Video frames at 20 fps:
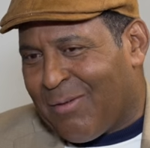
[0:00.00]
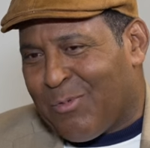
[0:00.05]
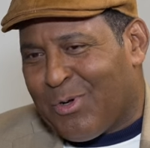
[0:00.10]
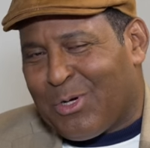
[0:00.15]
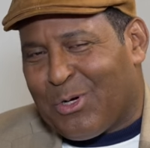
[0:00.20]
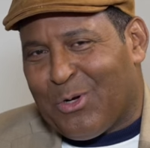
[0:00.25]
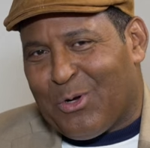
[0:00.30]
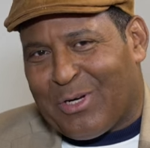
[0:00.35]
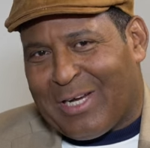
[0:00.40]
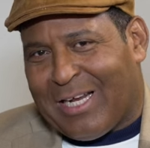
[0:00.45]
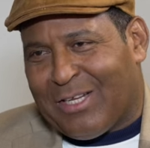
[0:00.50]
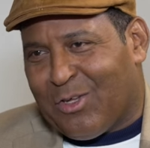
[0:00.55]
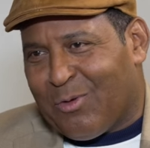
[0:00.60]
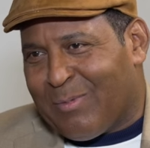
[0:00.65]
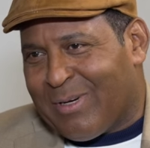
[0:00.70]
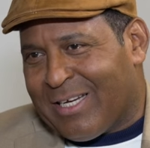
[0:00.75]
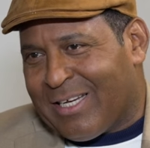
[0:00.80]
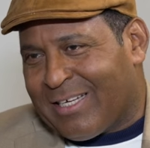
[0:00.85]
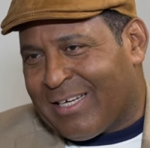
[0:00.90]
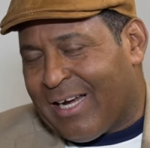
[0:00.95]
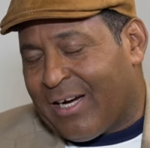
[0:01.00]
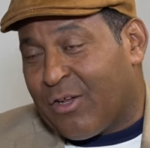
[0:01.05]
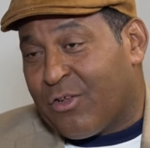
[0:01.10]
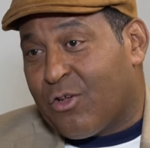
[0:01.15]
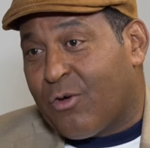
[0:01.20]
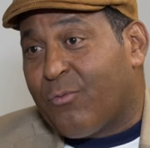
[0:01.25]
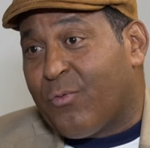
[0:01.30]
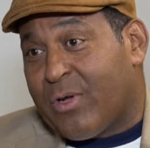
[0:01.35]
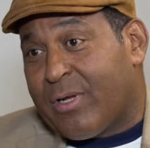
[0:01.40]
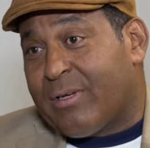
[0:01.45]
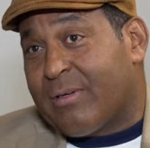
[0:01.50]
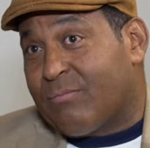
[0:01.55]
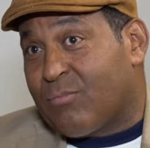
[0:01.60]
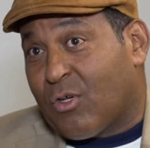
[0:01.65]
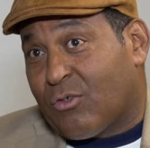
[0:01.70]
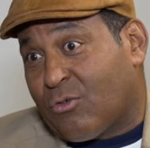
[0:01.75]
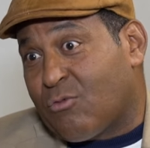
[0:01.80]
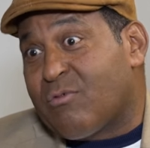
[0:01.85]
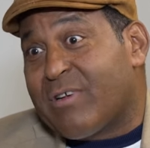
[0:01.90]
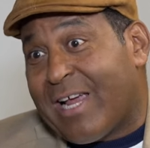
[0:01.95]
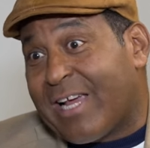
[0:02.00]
muy coloquial dominicana. Yo fui, yo soy un